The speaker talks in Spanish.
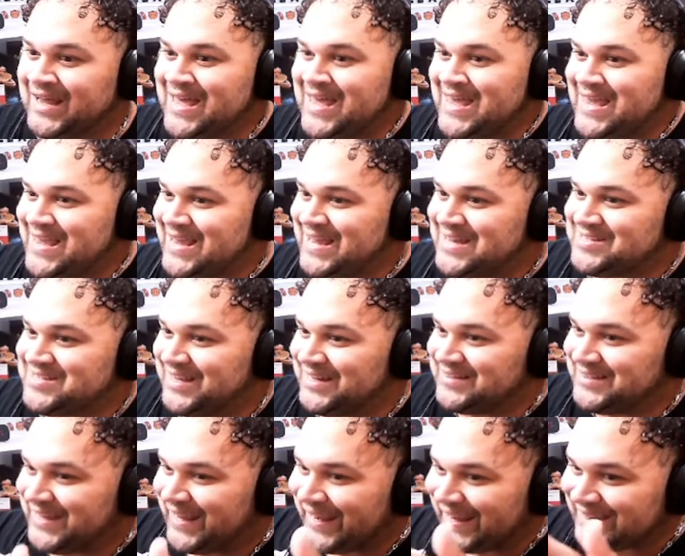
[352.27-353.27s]
y qué
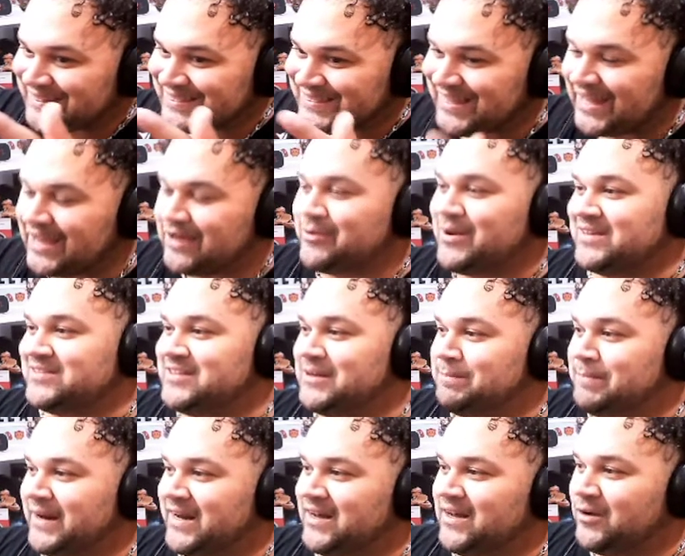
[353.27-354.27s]
siente que debe hacer
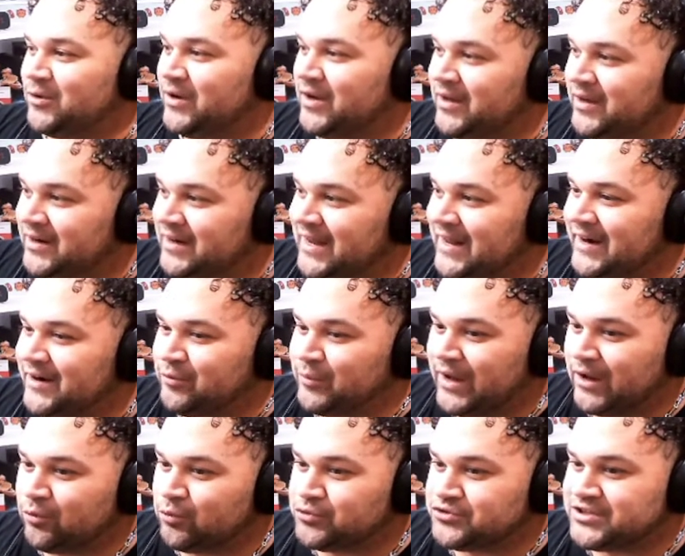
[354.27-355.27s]
para eh, ganar
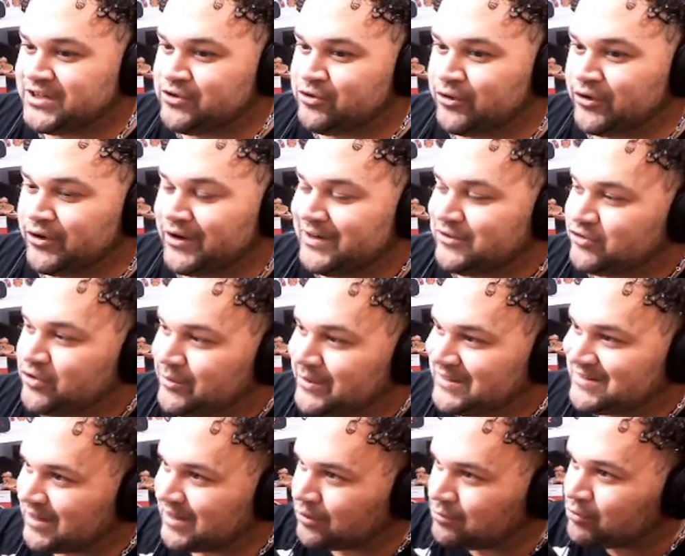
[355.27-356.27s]
una lucha. Yo creo que él todavía
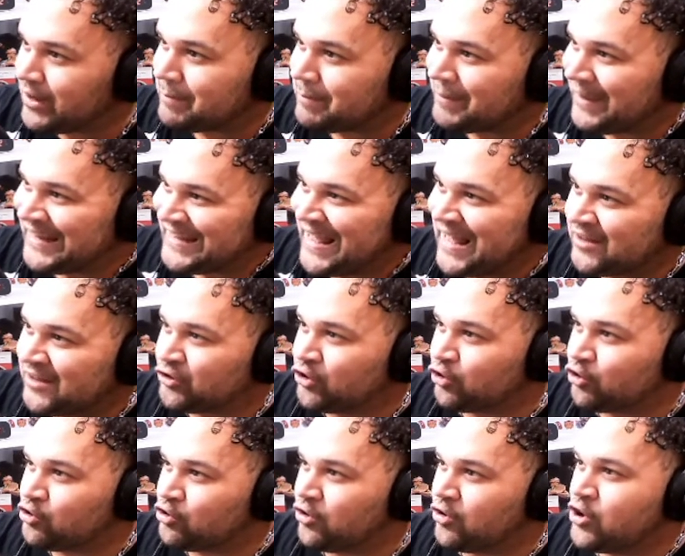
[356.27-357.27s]
está como que
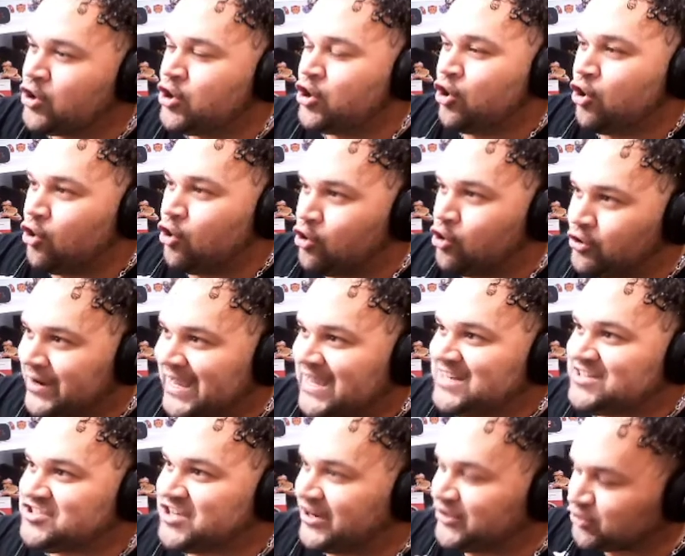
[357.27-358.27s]
peleando con, ok,
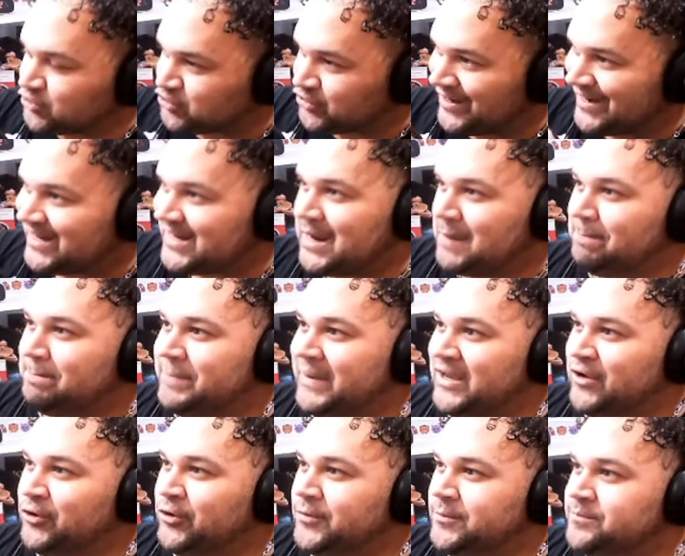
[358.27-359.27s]
ya yo soy el
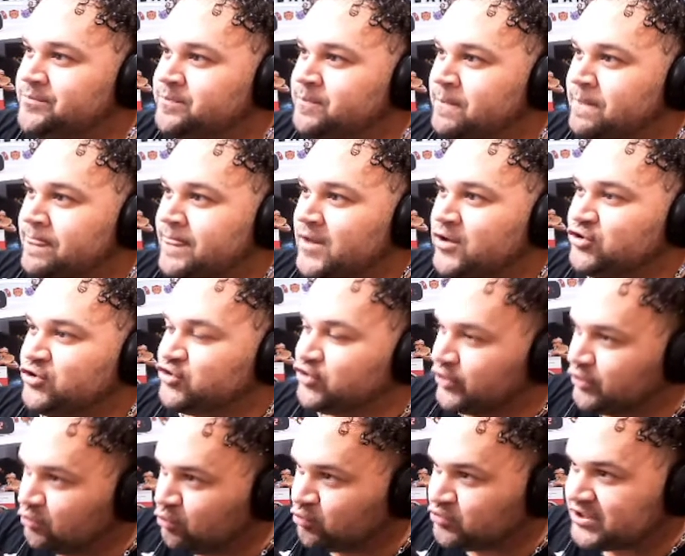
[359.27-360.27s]
campeón,
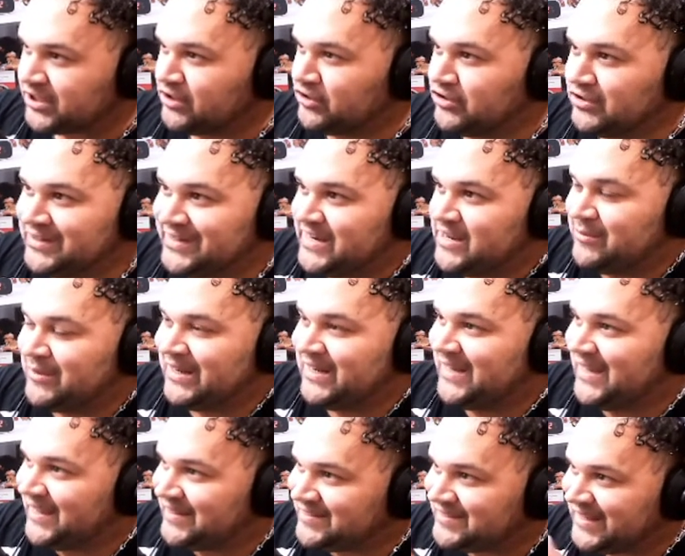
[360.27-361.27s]
soy luchador nivel
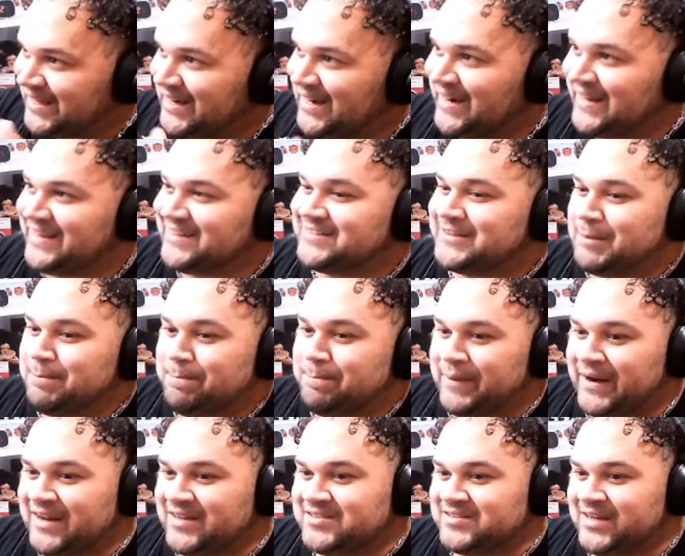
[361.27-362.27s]
estelar en esta
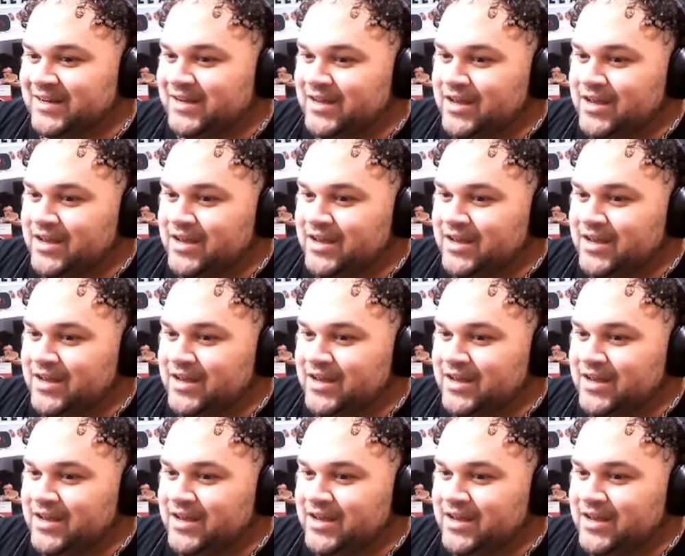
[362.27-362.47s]
empresa,